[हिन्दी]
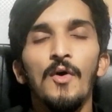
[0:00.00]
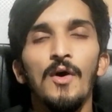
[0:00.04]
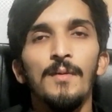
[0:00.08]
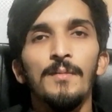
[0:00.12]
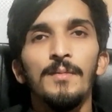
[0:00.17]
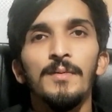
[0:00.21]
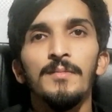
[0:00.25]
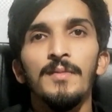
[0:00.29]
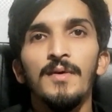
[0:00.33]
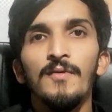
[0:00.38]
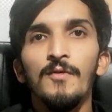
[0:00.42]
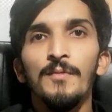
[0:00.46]

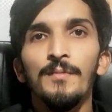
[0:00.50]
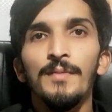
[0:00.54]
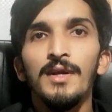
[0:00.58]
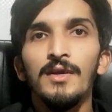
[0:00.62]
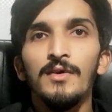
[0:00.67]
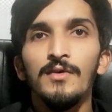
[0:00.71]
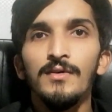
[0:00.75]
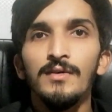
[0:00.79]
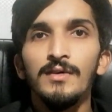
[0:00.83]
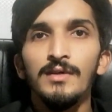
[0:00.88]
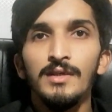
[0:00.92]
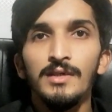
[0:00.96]
प्रॉब्लम है वो
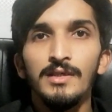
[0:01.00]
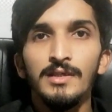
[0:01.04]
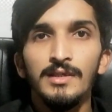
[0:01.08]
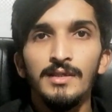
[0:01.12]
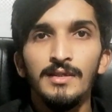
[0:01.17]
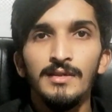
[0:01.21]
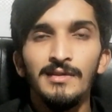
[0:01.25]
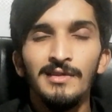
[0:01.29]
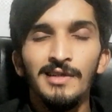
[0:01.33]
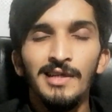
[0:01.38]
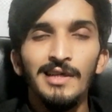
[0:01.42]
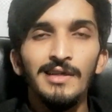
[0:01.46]
बिल्कुल
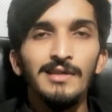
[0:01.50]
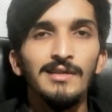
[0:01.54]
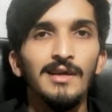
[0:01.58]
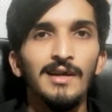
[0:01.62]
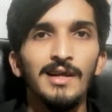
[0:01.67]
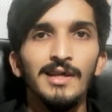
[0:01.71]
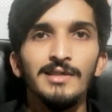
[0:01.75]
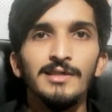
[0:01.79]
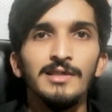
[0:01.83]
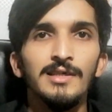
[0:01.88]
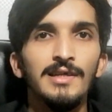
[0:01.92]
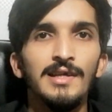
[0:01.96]
ठीक
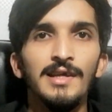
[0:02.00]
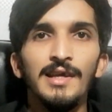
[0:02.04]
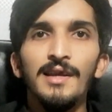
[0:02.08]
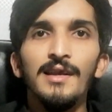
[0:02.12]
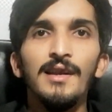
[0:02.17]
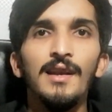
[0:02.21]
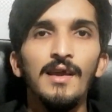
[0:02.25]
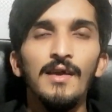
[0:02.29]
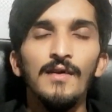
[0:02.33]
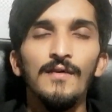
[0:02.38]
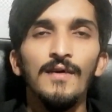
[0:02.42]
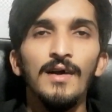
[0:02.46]
तरह से
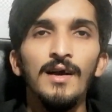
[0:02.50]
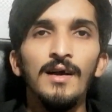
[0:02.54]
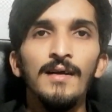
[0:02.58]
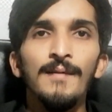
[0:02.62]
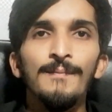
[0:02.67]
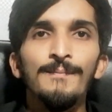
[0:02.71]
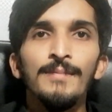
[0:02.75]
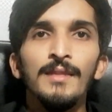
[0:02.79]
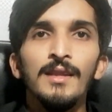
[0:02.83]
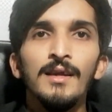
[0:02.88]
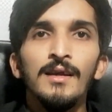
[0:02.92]
ठीक नहीं हुआ